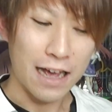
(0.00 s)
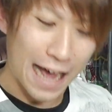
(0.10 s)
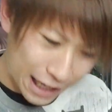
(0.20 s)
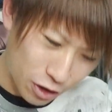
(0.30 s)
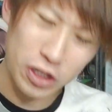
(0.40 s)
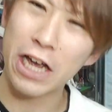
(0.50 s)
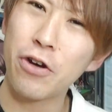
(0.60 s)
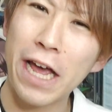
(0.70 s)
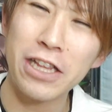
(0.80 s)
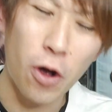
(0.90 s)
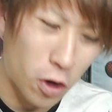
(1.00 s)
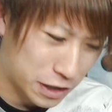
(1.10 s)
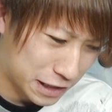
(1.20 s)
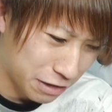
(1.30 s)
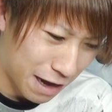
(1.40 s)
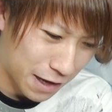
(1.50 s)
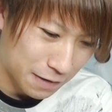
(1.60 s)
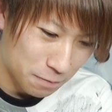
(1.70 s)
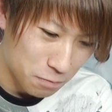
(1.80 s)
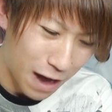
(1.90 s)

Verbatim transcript: 買い取ってくれんとこっちはわか